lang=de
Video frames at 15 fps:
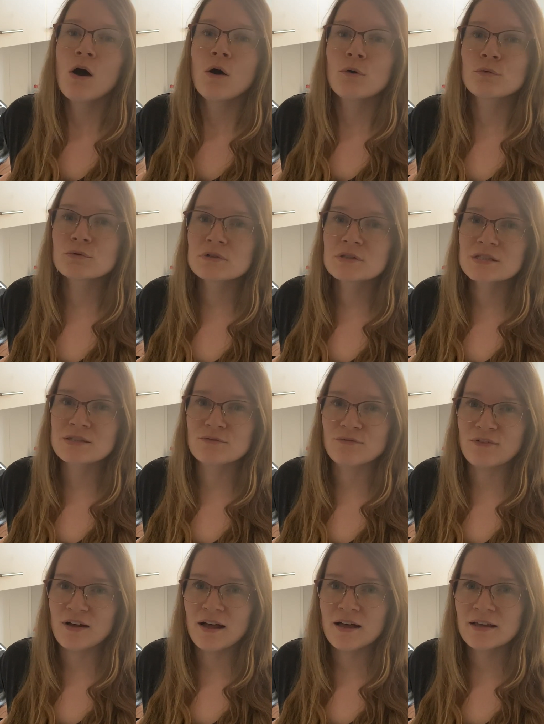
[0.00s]
Und
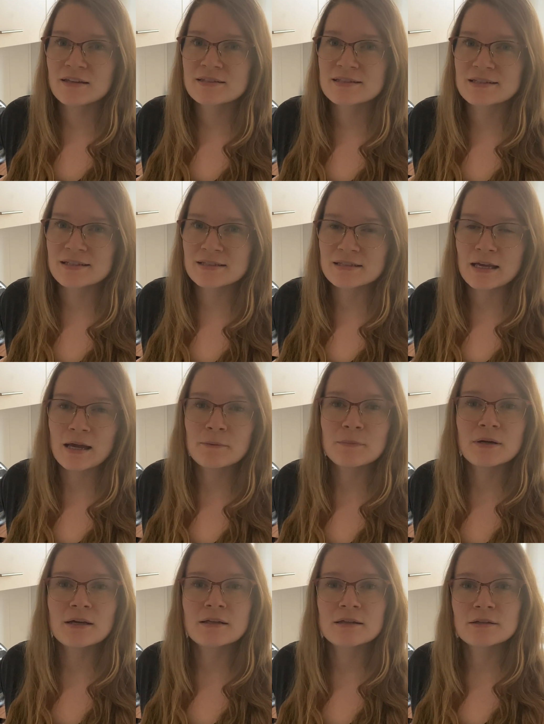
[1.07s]
zwar ist das
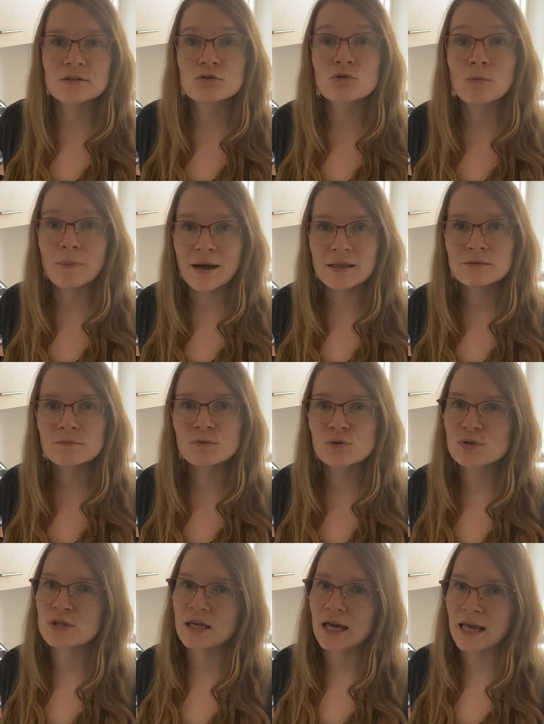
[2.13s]
einmal äh,
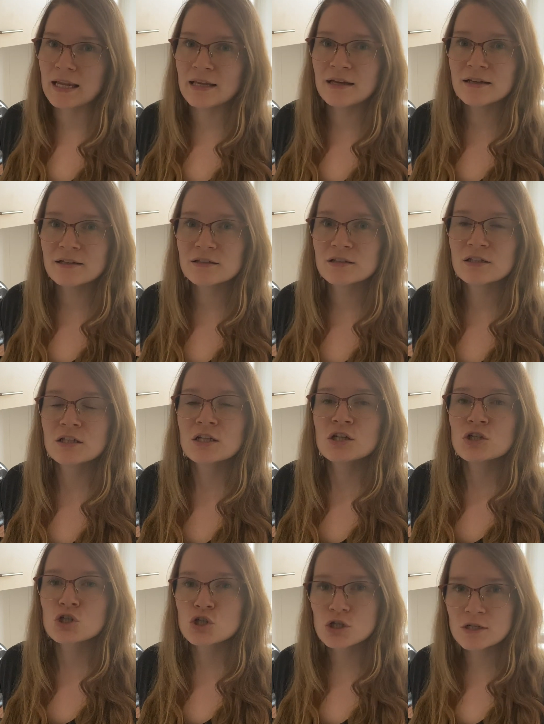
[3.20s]

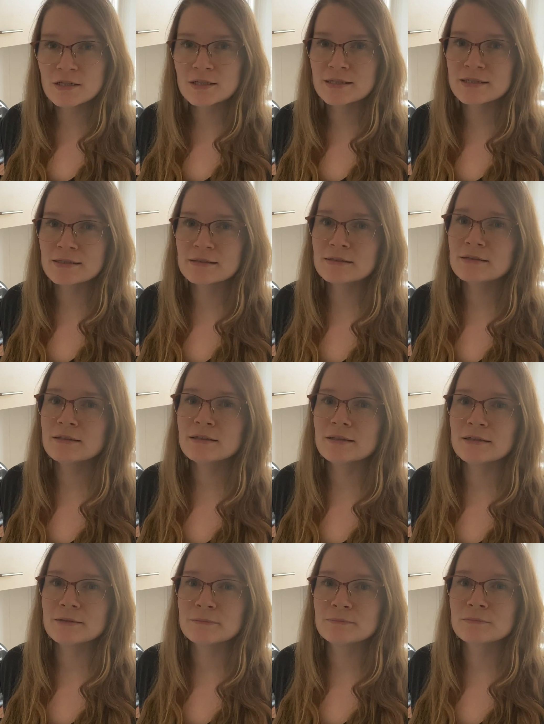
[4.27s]
Tomatenmozzarella-Schnitzel
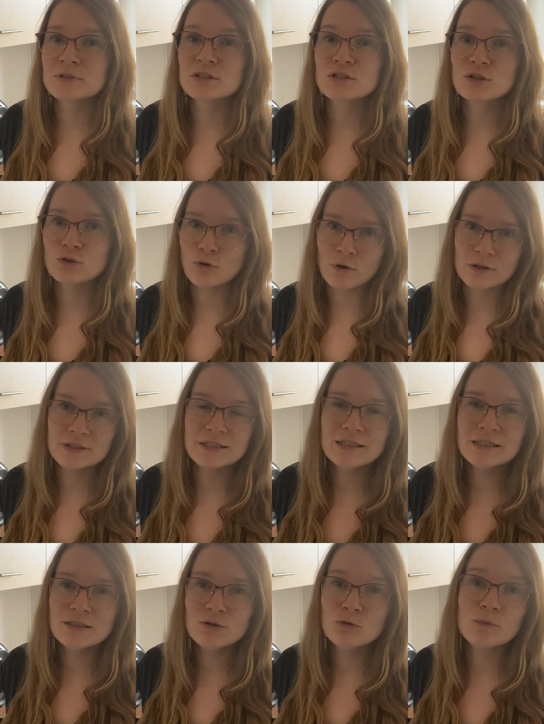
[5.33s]
äh, mit
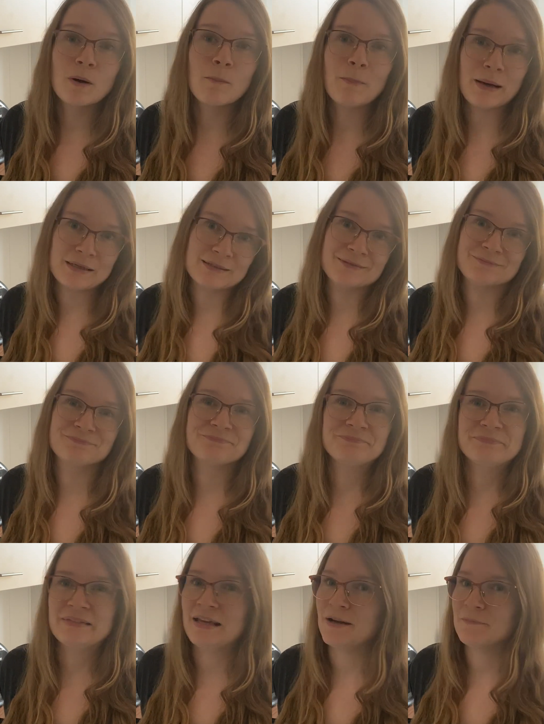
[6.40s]
Gnocchi überbacken.
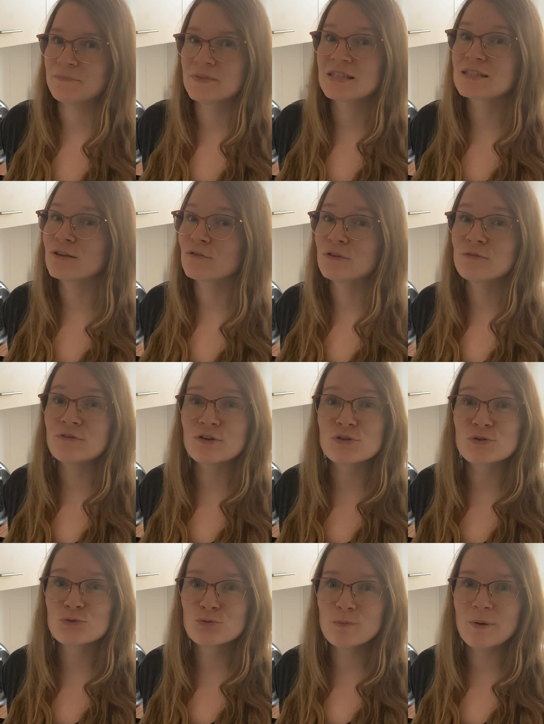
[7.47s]
Ja, ist auf jeden Fall
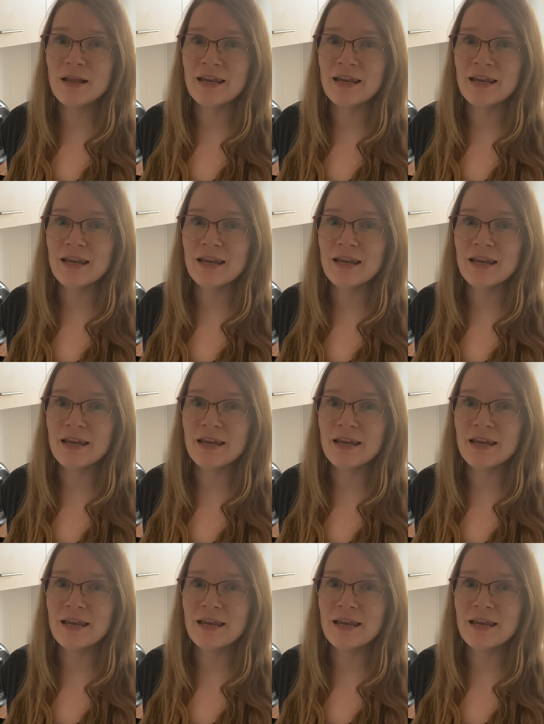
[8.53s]
super